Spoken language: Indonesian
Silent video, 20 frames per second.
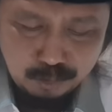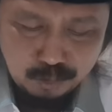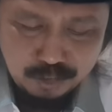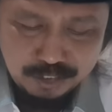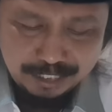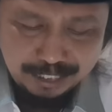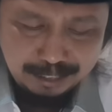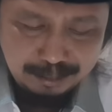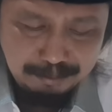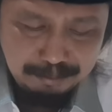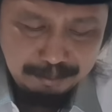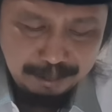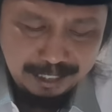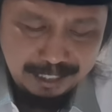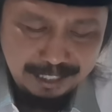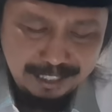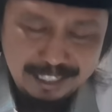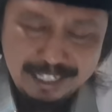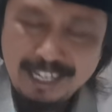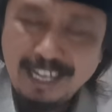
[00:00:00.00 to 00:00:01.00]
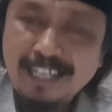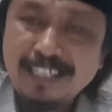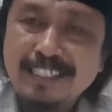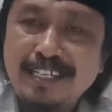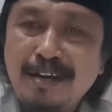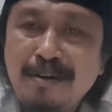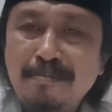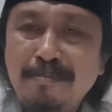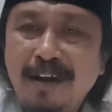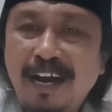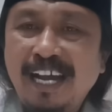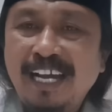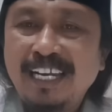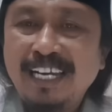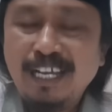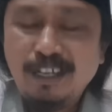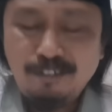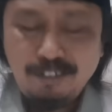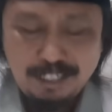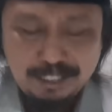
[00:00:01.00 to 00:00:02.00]
Hussein bin Yahya
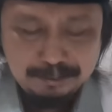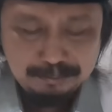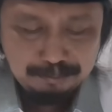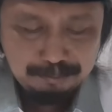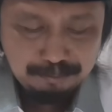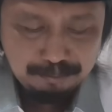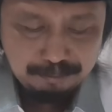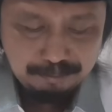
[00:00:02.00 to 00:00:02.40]
Ba'alawi.